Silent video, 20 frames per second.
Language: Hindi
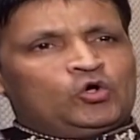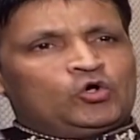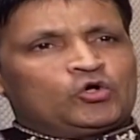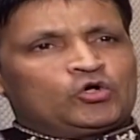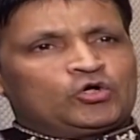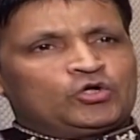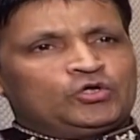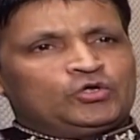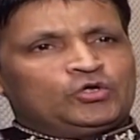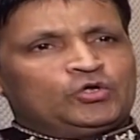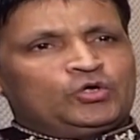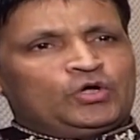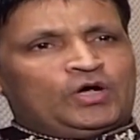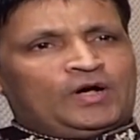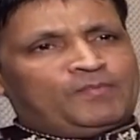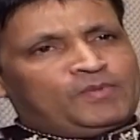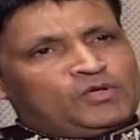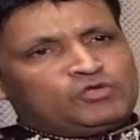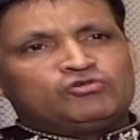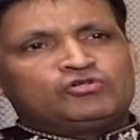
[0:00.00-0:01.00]
और
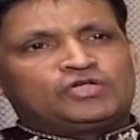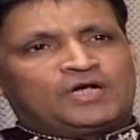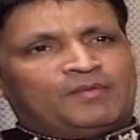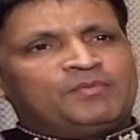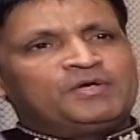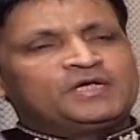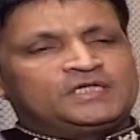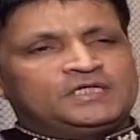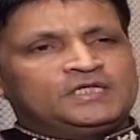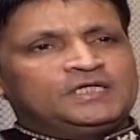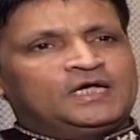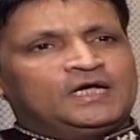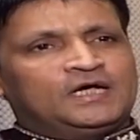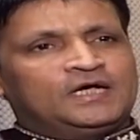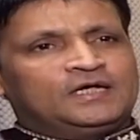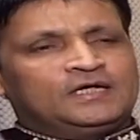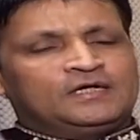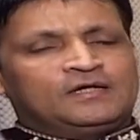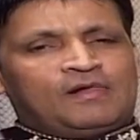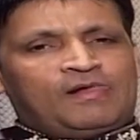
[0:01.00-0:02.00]
हमने जो ड्रामे किए
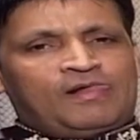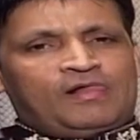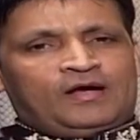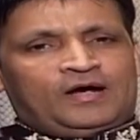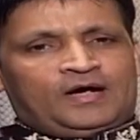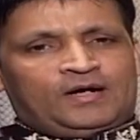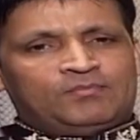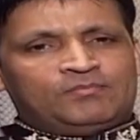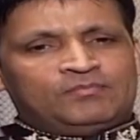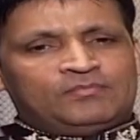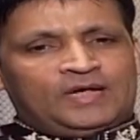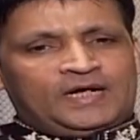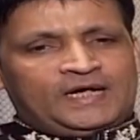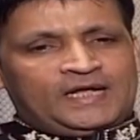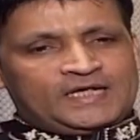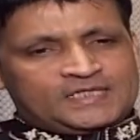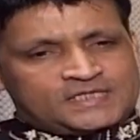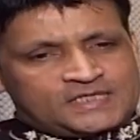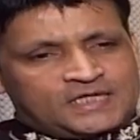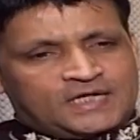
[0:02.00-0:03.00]
हैं
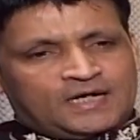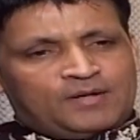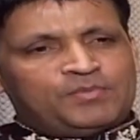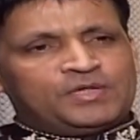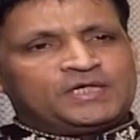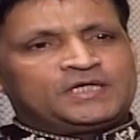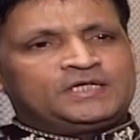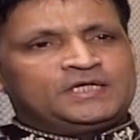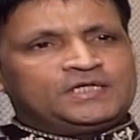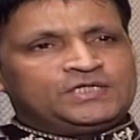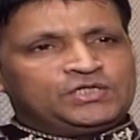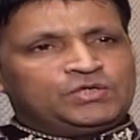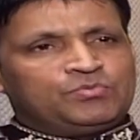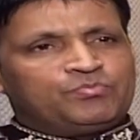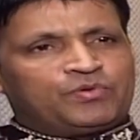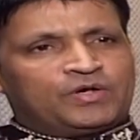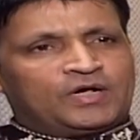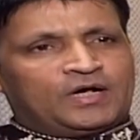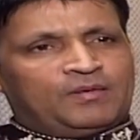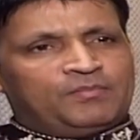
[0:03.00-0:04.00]
हमने ऐसे ड्रामे किए जिन
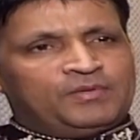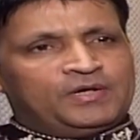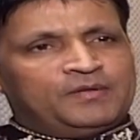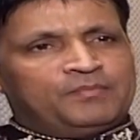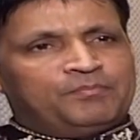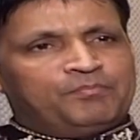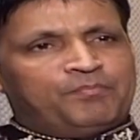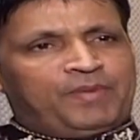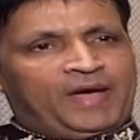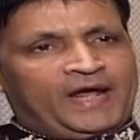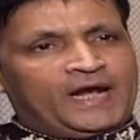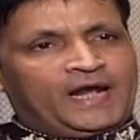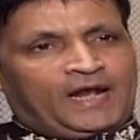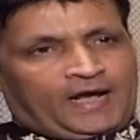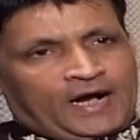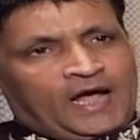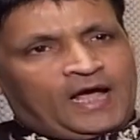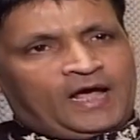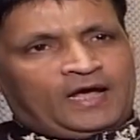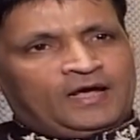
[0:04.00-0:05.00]
पर हमें बैन
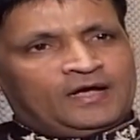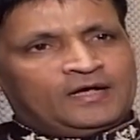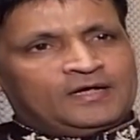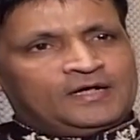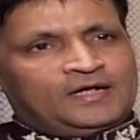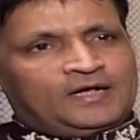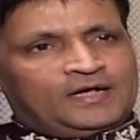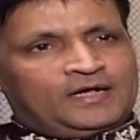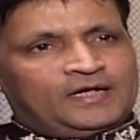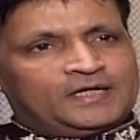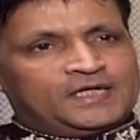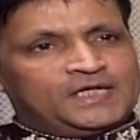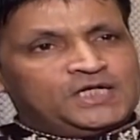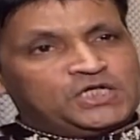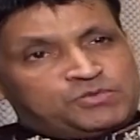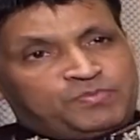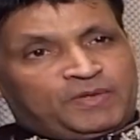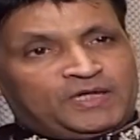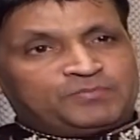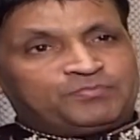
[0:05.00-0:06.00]
लगा है लेकिन
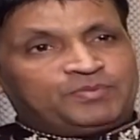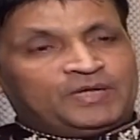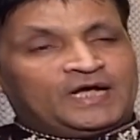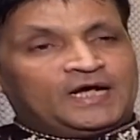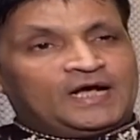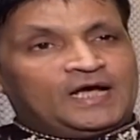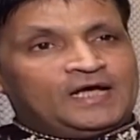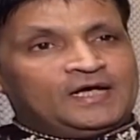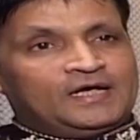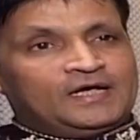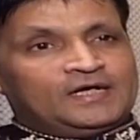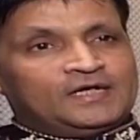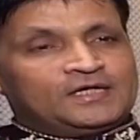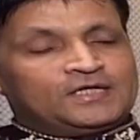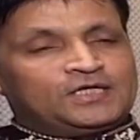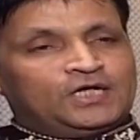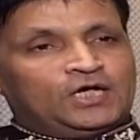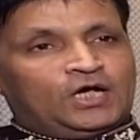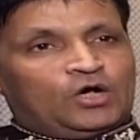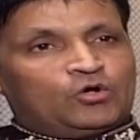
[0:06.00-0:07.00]
इस बात पे लगा है
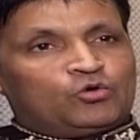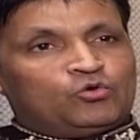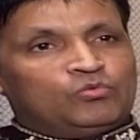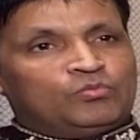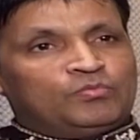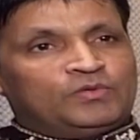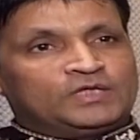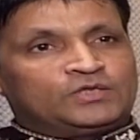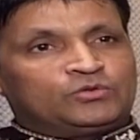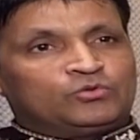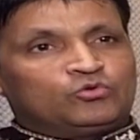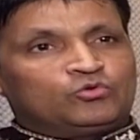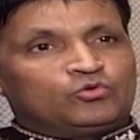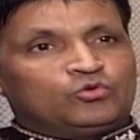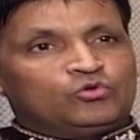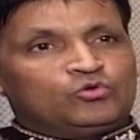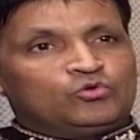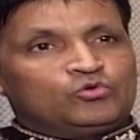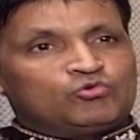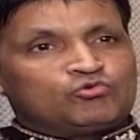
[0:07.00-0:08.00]
कि हुकूमतों
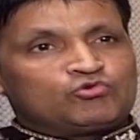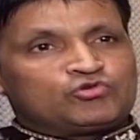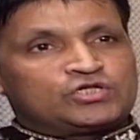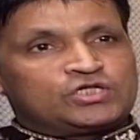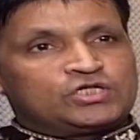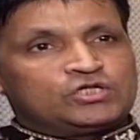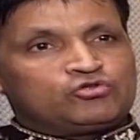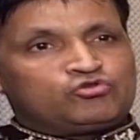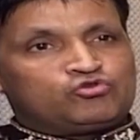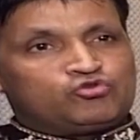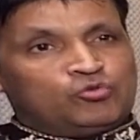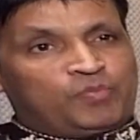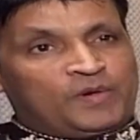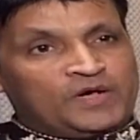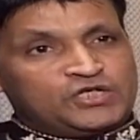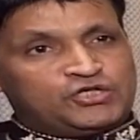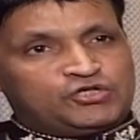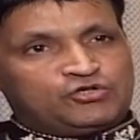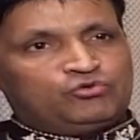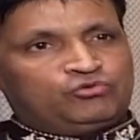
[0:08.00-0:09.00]
को उससे
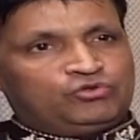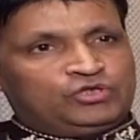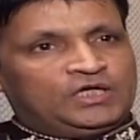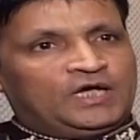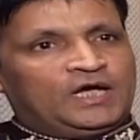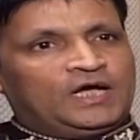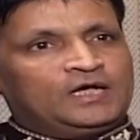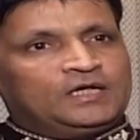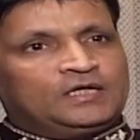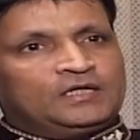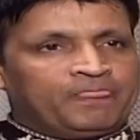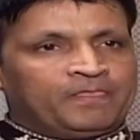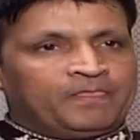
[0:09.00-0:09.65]
चुभन सी हुई है